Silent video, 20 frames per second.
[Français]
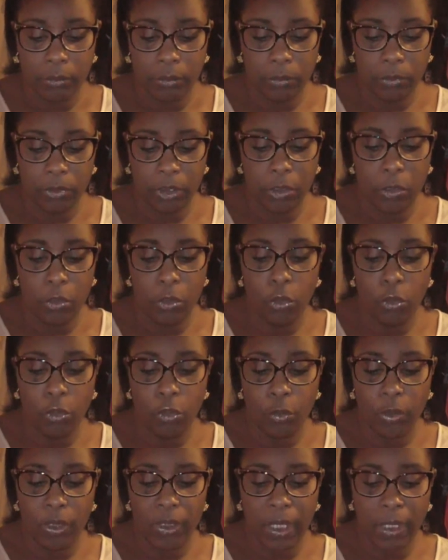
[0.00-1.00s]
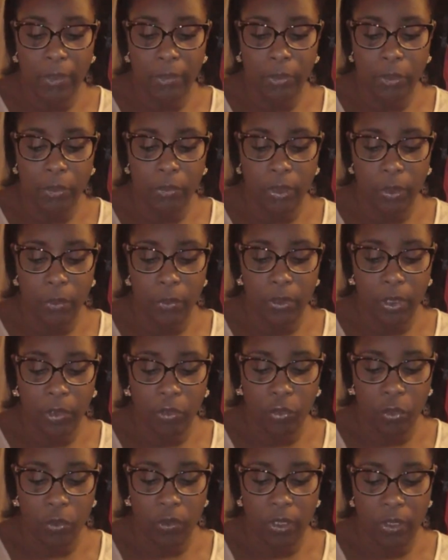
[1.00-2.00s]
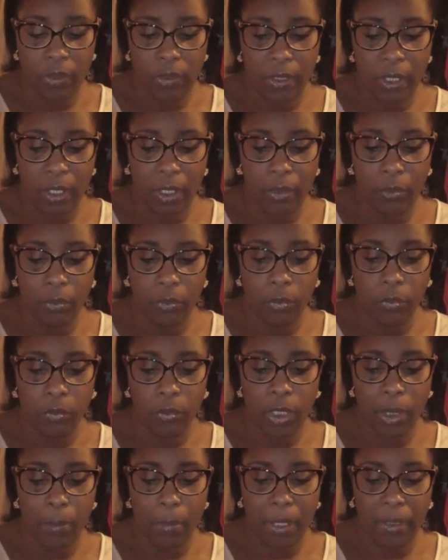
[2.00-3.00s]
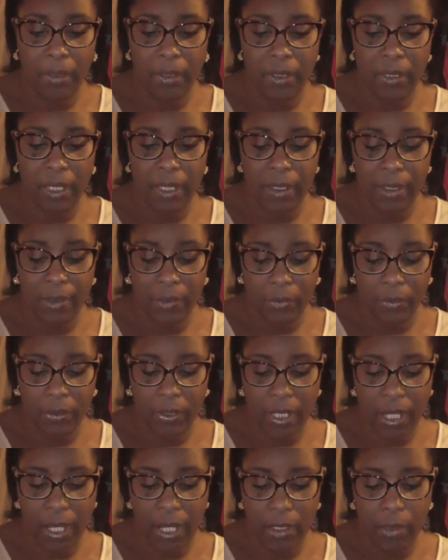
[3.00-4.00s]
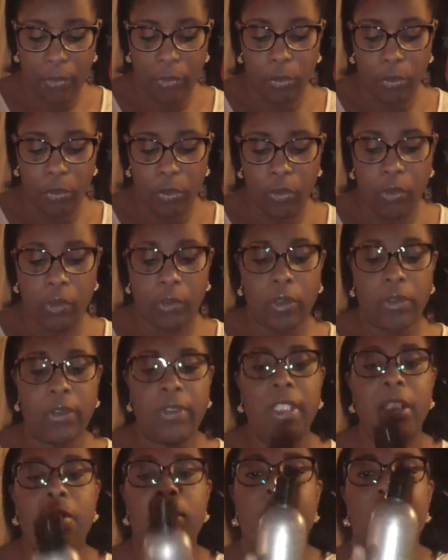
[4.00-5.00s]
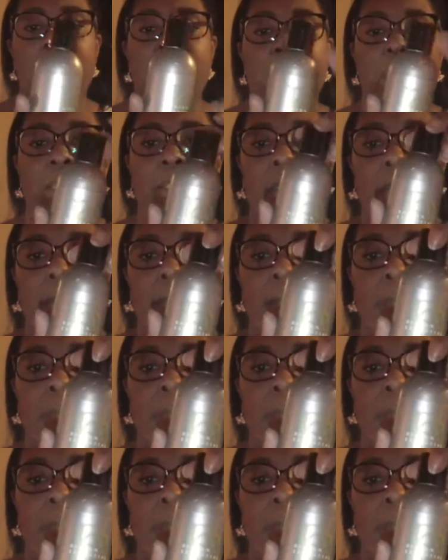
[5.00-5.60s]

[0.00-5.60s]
Donc c'est une lotion hydratante à usage quotidien, donc de la marque Design Essentiel de 237 ml.